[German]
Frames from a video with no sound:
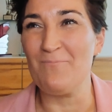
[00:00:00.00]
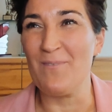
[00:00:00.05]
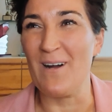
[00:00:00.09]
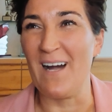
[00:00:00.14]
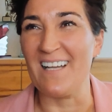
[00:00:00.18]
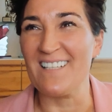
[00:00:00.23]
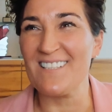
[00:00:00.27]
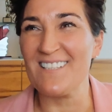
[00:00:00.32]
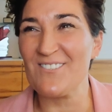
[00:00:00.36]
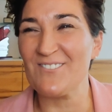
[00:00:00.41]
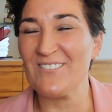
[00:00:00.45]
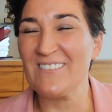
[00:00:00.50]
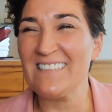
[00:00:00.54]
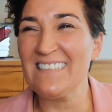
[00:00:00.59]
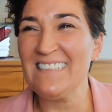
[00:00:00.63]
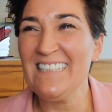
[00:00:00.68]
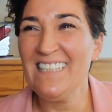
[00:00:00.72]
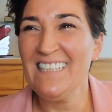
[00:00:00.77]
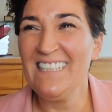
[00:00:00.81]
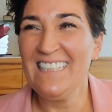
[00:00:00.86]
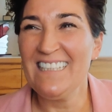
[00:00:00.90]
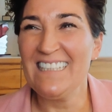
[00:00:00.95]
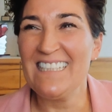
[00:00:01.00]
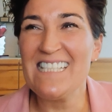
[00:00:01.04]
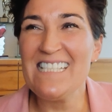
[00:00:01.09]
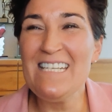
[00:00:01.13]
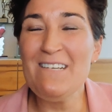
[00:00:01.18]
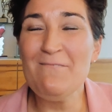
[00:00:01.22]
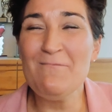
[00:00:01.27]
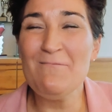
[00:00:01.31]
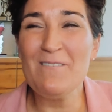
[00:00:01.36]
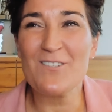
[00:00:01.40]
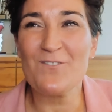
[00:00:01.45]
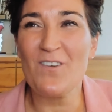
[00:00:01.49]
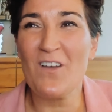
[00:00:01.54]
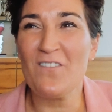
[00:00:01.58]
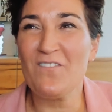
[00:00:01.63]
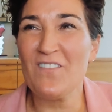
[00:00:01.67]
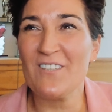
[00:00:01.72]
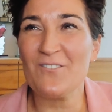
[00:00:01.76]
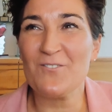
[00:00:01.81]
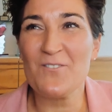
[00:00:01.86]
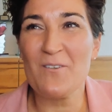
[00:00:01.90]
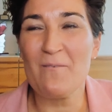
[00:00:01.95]
passt. ich liebe es, wenn
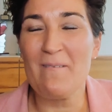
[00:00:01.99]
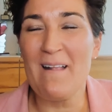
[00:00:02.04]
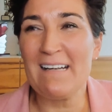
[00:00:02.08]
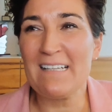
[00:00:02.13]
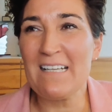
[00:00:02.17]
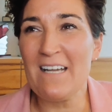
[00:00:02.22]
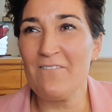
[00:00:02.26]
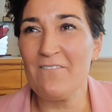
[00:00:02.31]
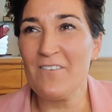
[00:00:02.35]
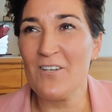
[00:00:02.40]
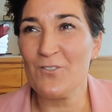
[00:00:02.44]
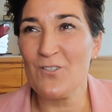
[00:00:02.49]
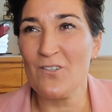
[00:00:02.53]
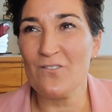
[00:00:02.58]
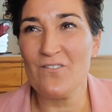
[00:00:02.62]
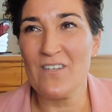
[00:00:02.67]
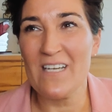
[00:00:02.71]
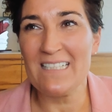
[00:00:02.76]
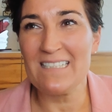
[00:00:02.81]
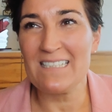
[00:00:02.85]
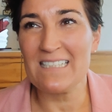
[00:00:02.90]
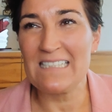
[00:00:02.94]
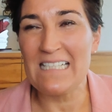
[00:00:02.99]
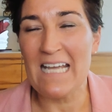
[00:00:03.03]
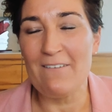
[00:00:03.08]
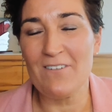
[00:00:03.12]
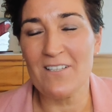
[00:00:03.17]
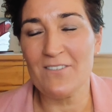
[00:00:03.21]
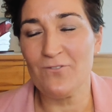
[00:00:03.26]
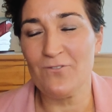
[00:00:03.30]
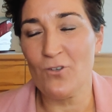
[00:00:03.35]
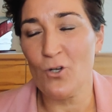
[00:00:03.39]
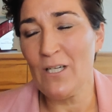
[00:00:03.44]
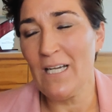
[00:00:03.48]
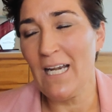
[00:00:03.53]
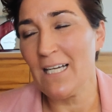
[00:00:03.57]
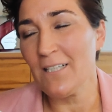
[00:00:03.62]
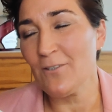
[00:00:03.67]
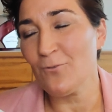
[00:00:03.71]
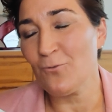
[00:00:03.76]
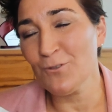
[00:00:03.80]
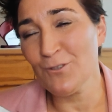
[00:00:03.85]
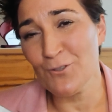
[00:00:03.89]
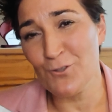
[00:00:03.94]
wir in unserem LKW unterwegs sind, einfach wochenlang
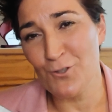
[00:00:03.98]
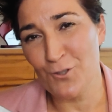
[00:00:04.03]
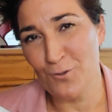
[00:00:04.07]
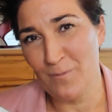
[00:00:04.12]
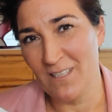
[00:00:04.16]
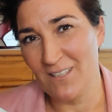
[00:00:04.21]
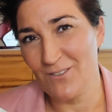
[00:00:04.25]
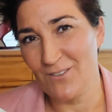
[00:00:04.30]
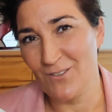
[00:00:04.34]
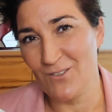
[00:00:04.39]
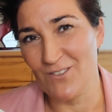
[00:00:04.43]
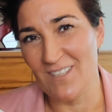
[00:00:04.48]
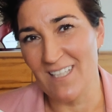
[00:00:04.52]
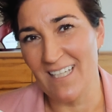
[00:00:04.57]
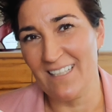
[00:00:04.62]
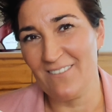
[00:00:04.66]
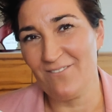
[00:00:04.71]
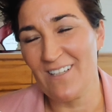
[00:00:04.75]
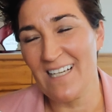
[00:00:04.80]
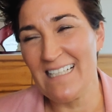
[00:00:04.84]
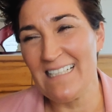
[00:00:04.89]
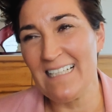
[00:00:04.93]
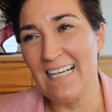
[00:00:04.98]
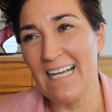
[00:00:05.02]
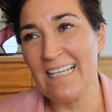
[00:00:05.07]
ungeschminkt zu sein, weil mhm.